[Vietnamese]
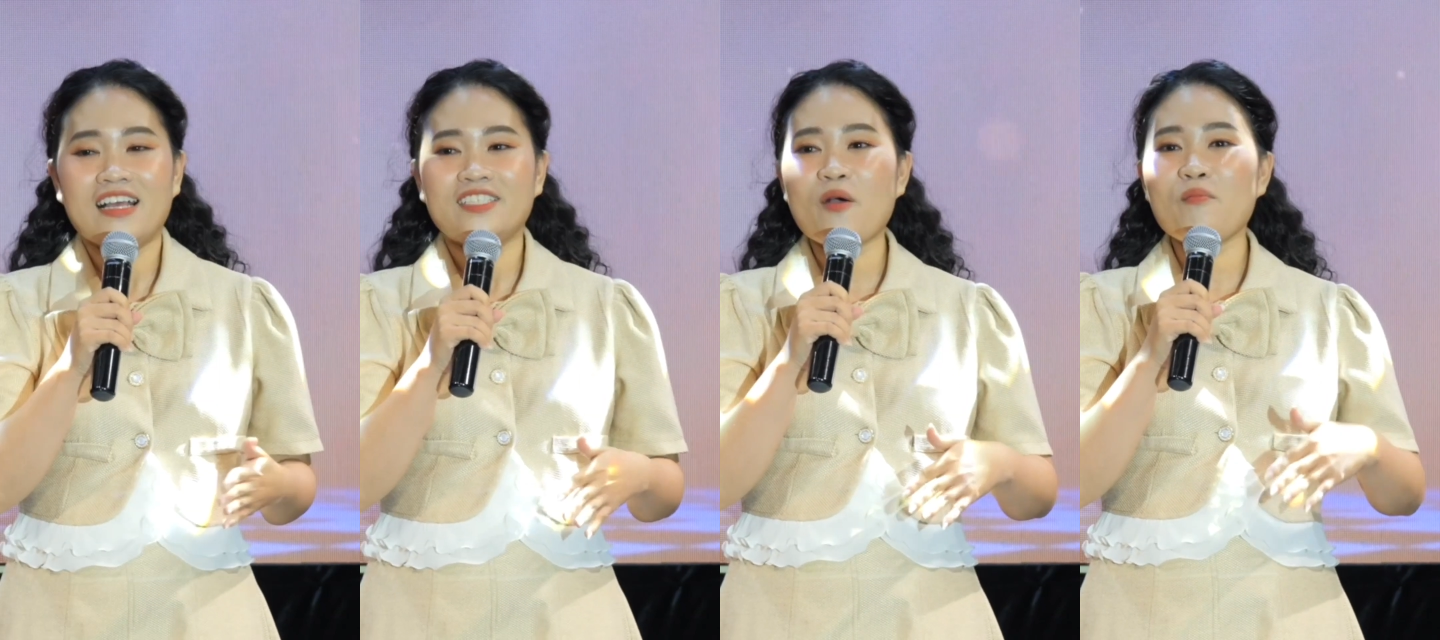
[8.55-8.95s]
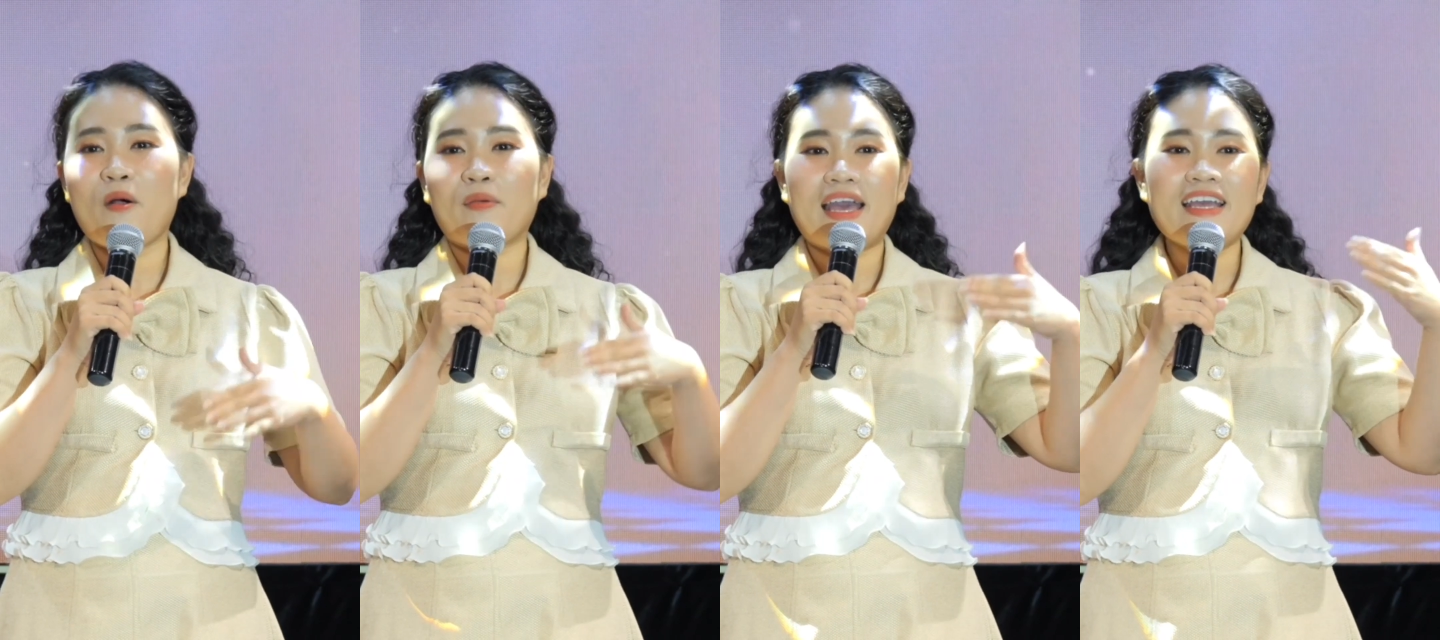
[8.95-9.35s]
trong
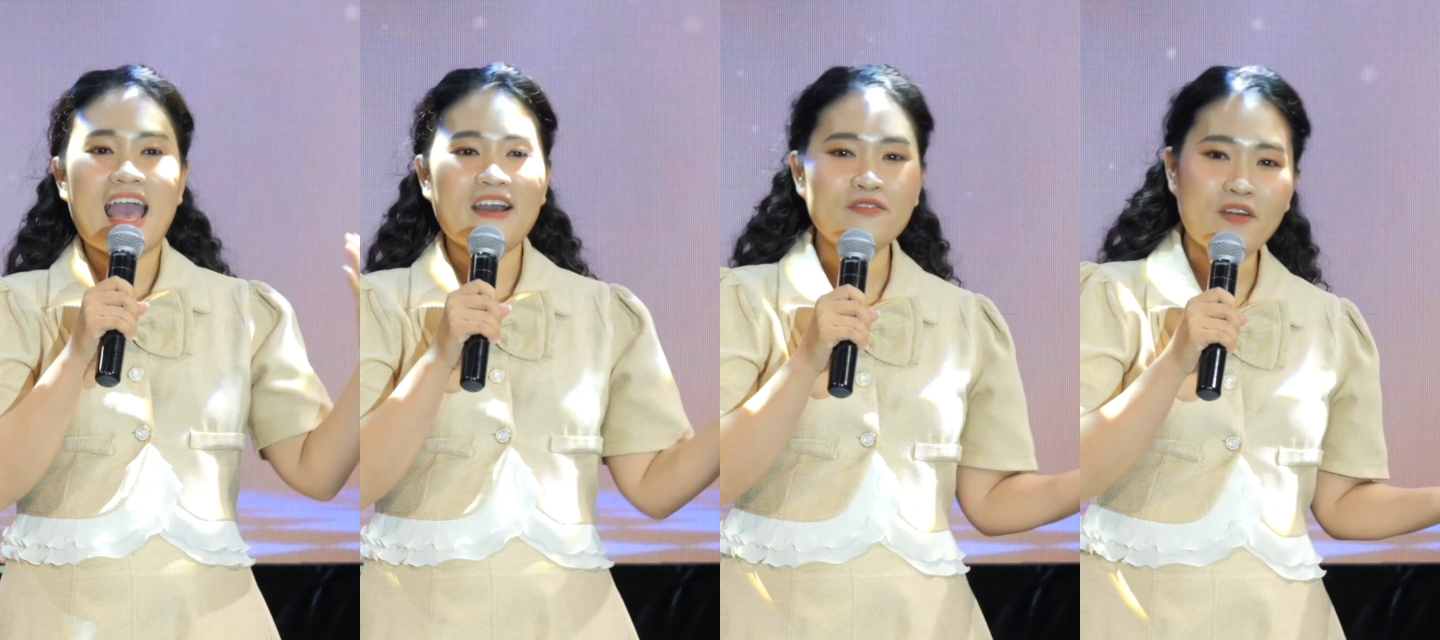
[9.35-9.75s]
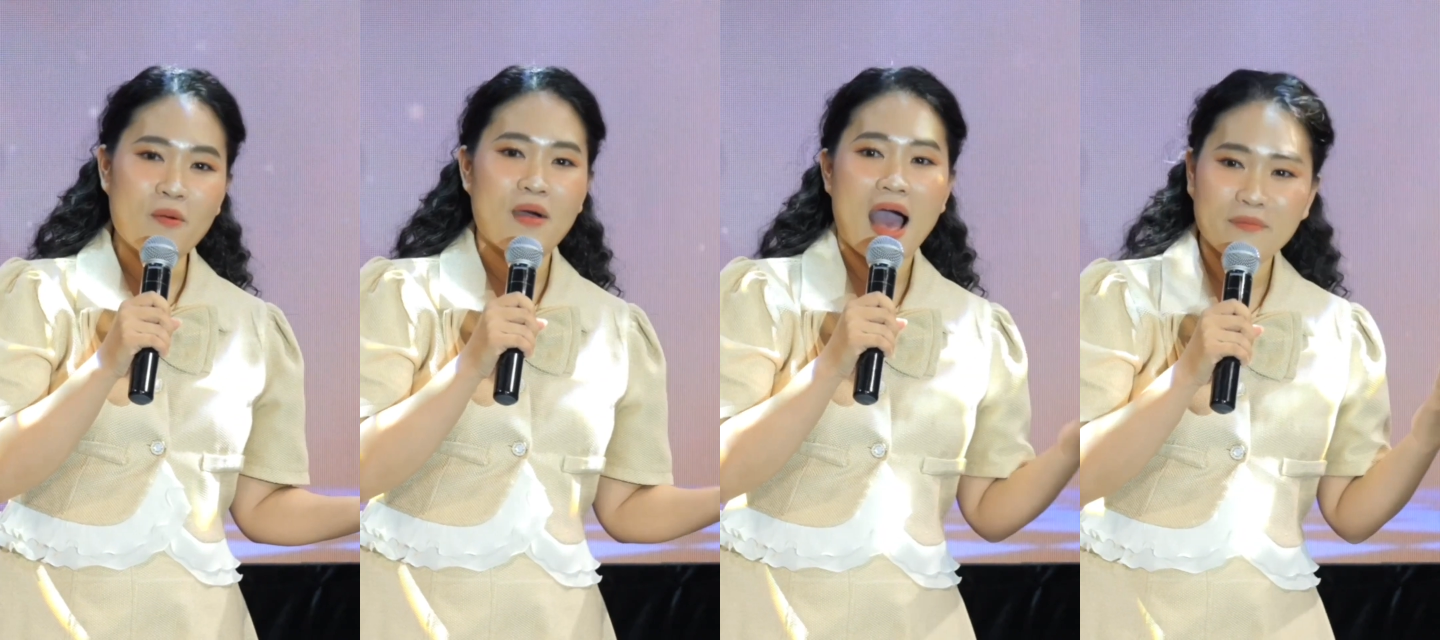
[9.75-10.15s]
một cái khán
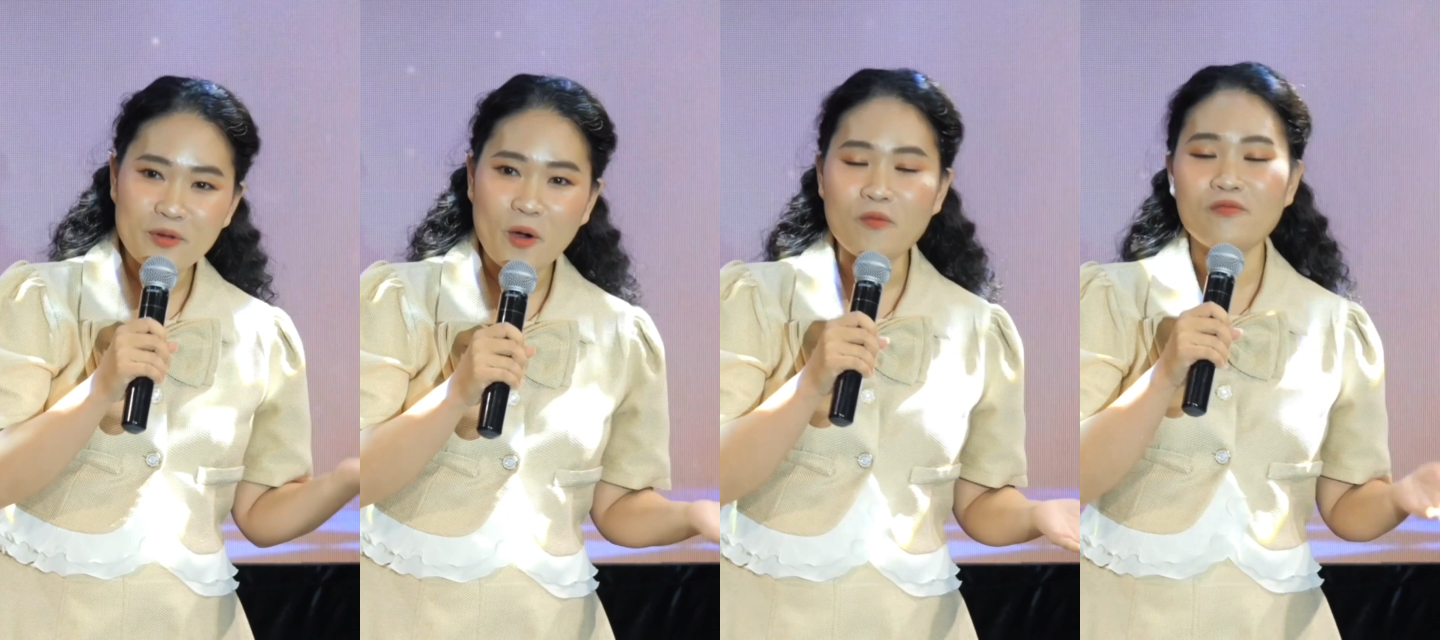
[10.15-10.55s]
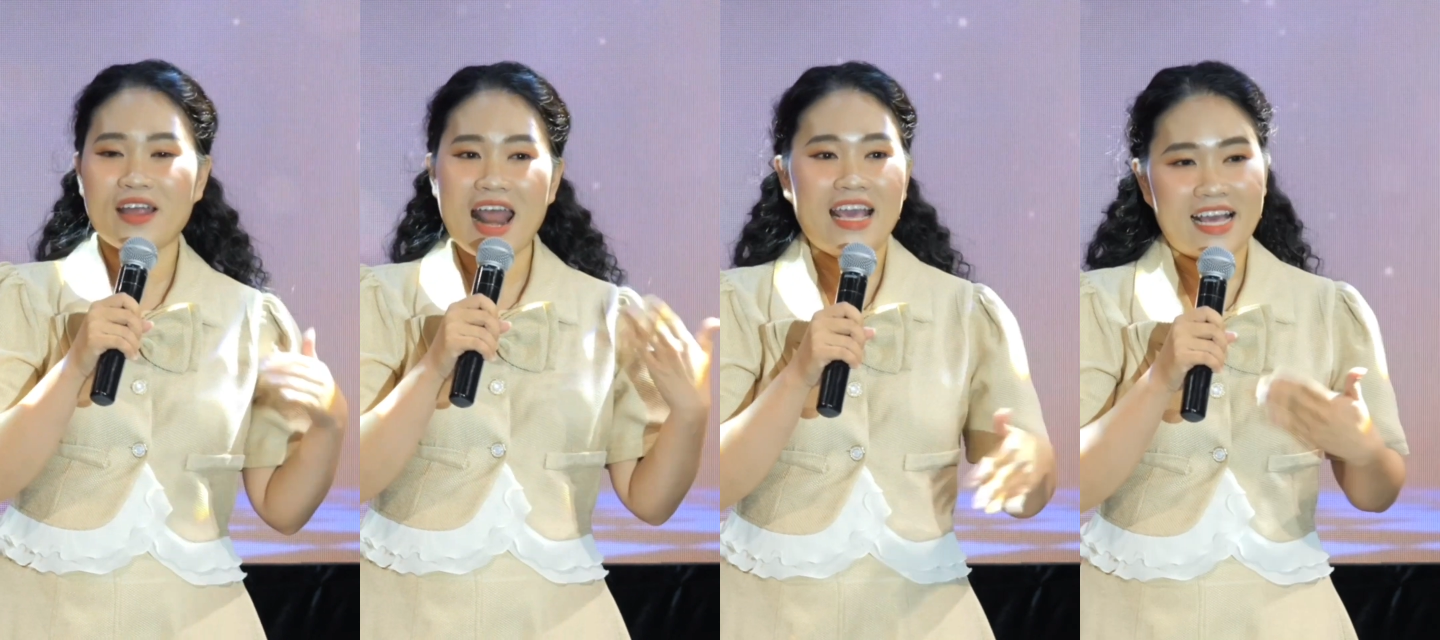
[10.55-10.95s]
phòng ấm cúng và
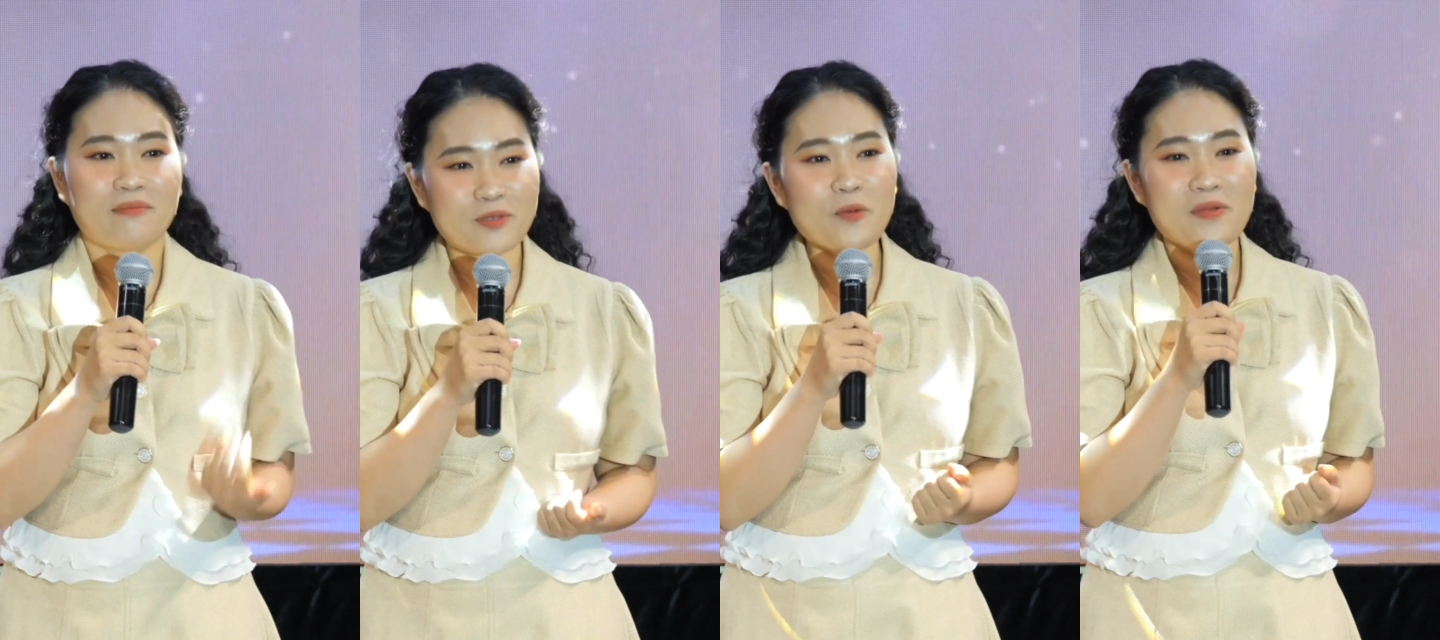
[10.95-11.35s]
đầy cảm xúc